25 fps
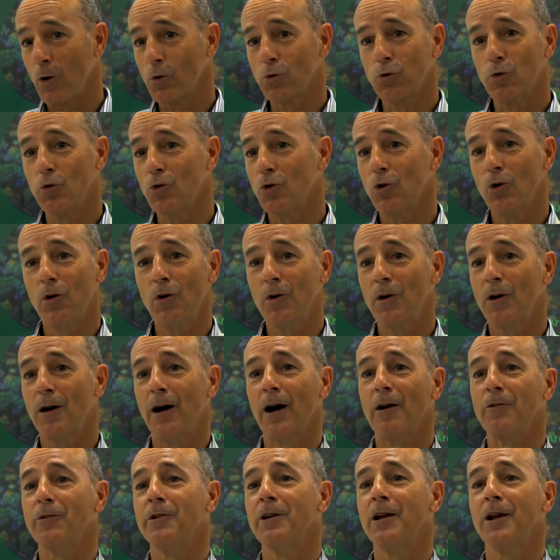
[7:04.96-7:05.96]
a lo tuyo,
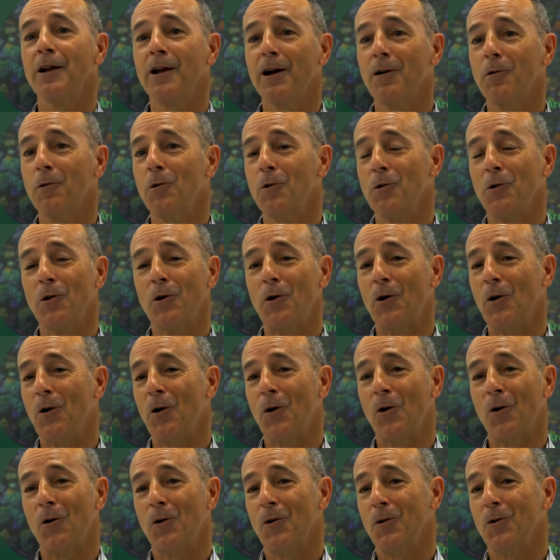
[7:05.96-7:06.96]
al fin y al cabo
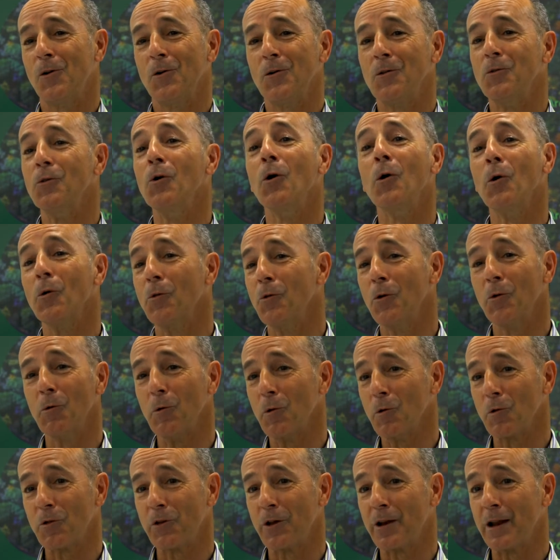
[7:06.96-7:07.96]
no, no, no
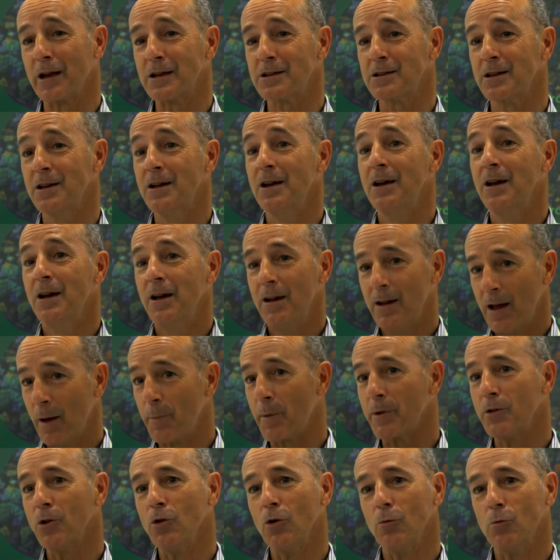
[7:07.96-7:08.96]
evolucionas. He
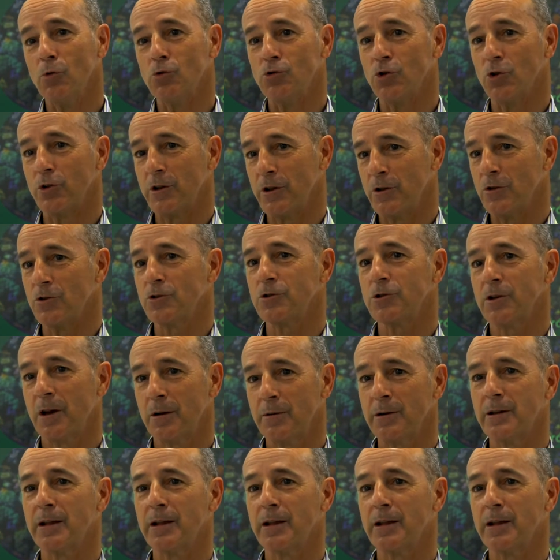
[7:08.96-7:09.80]
aprendido mucho de ellos, la